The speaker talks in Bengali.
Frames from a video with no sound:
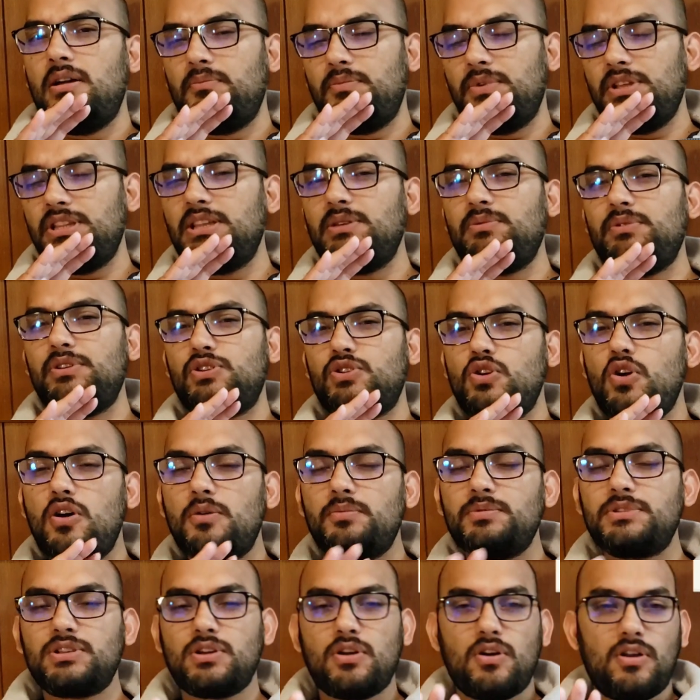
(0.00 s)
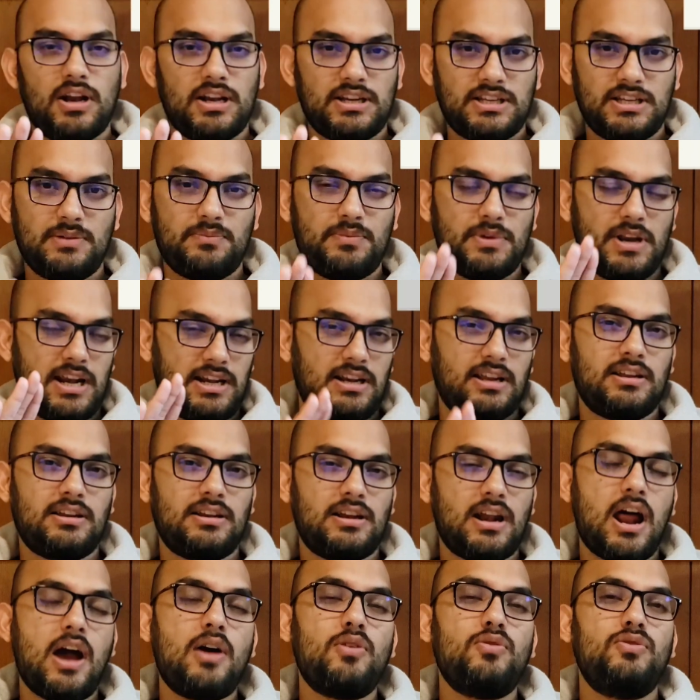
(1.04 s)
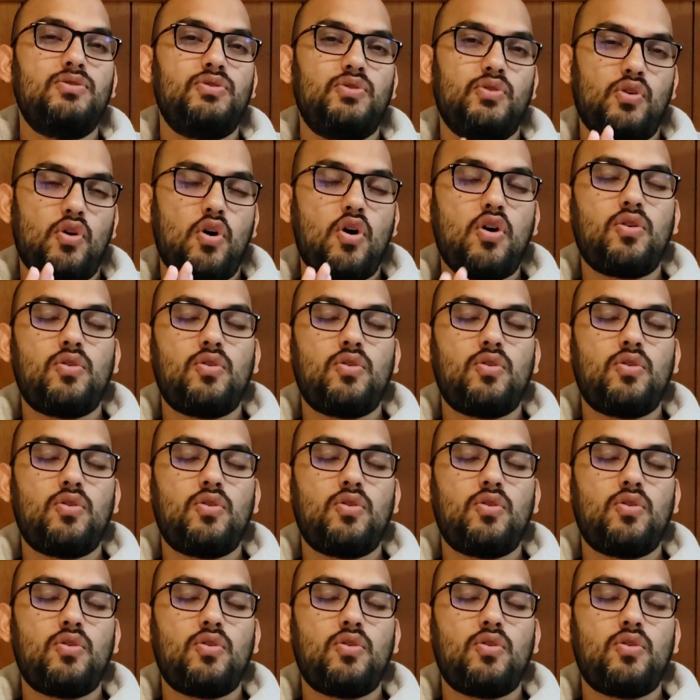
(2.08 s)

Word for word: পৃথিবীর সব স্কলারশিপের একটা গ্রাউন্ড রুল